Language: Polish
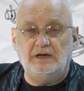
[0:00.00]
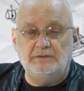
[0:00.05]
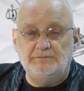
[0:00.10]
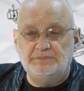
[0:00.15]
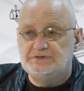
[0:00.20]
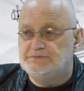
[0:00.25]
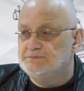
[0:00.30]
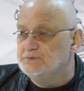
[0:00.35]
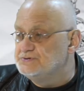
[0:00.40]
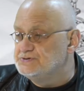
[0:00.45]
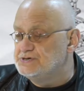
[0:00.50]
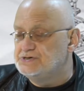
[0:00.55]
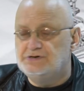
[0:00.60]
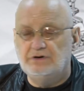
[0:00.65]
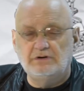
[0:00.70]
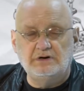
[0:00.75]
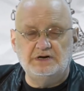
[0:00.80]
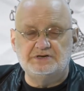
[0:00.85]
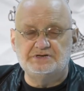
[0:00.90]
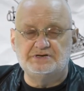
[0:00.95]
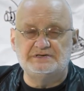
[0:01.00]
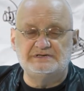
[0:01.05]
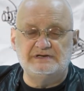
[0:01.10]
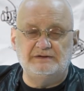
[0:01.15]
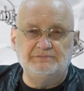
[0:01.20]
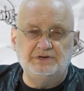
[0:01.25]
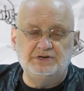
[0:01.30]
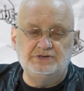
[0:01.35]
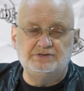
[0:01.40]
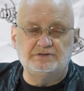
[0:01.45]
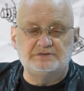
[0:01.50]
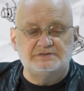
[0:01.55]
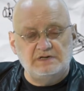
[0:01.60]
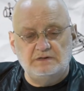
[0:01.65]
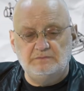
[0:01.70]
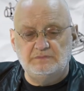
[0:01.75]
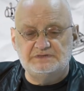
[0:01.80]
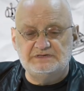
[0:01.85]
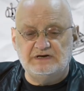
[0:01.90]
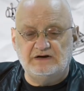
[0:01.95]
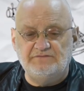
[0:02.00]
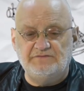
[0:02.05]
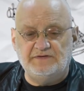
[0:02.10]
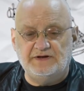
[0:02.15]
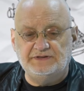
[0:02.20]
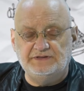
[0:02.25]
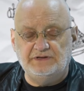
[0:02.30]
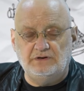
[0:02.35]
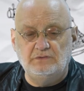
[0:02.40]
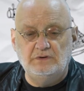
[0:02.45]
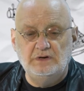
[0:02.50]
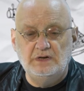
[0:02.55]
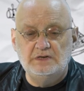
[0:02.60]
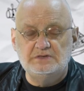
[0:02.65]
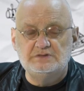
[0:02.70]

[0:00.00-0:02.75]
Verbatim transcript: a być może się okaże za miesiąc albo za kwartał